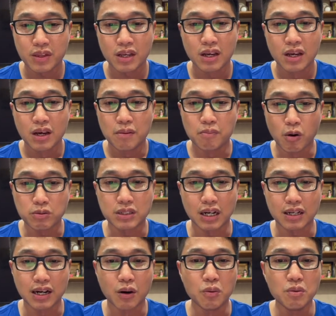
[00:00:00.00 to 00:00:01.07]
Một trận
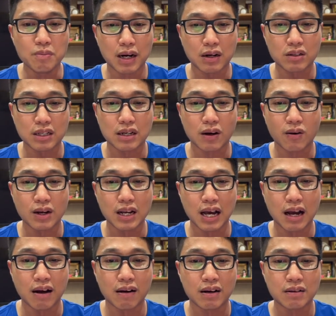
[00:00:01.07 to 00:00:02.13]
đấu mà có thể nói
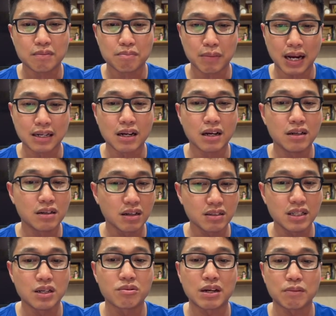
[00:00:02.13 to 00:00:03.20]
là mang đến rất nhiều
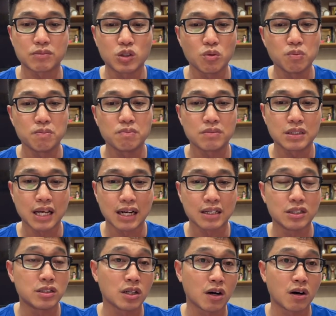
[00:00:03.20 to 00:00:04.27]
cảm xúc dành
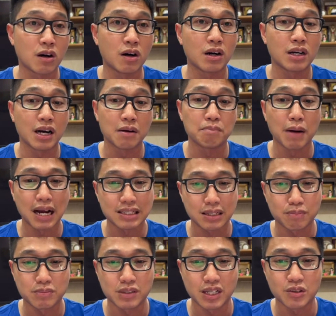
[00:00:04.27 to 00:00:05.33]
cho gần ba trăm
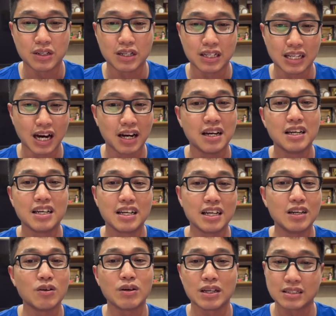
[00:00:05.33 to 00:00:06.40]
triệu người dân
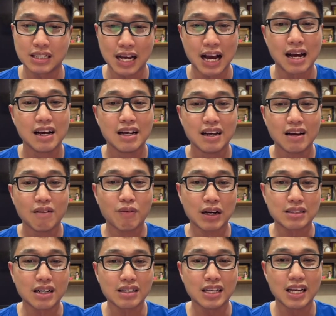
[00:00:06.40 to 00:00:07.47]
Indonesia. Và tất
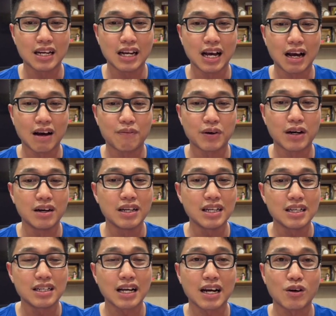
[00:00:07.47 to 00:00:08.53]
nhiên là với
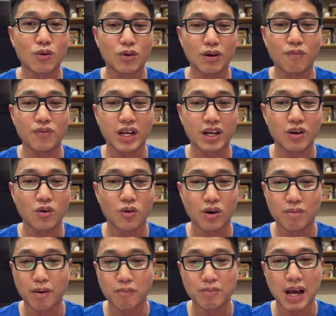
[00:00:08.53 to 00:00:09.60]
các cổ động viên của
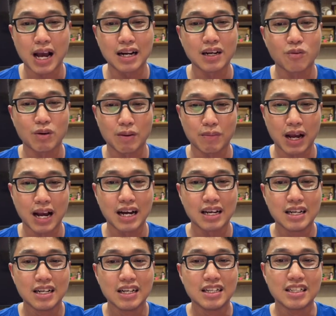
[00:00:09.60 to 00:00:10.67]
bóng đá Đông Nam Á
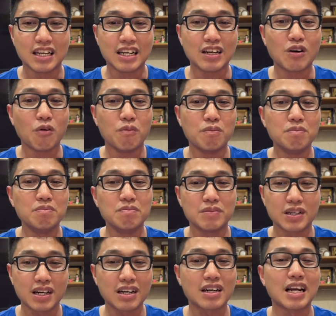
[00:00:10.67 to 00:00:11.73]
thì cũng
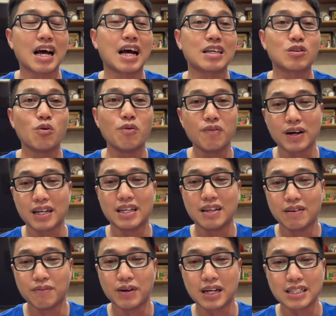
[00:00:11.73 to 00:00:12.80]
rất là thú vị
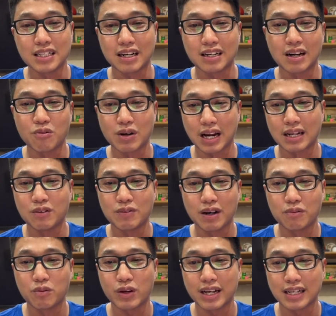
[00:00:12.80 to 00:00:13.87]
với cái trận đấu này, đúng không quý
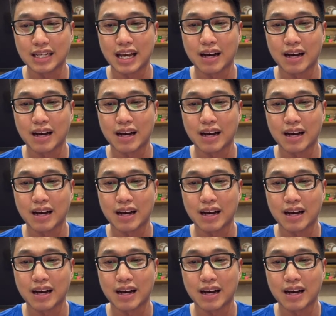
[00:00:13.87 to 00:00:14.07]
khán giả?